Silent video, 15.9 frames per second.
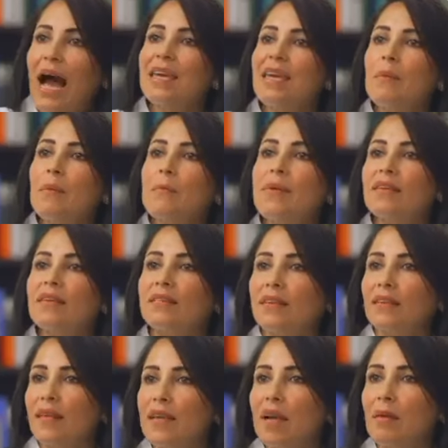ahí
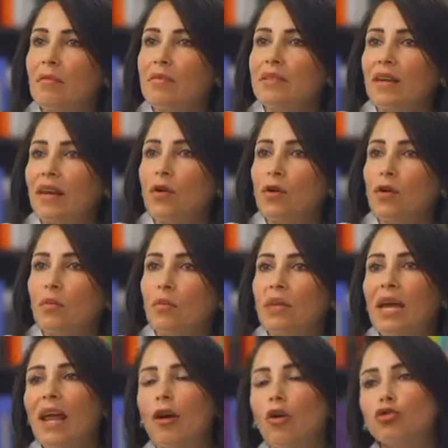empiezas a dinamizar la
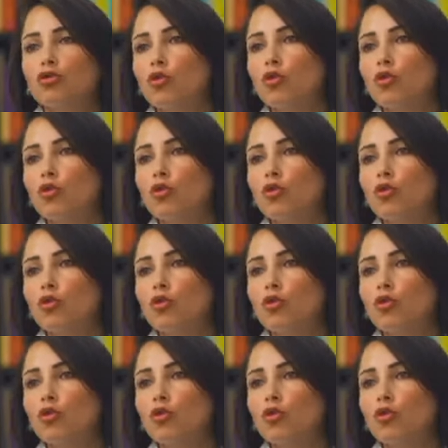economía. La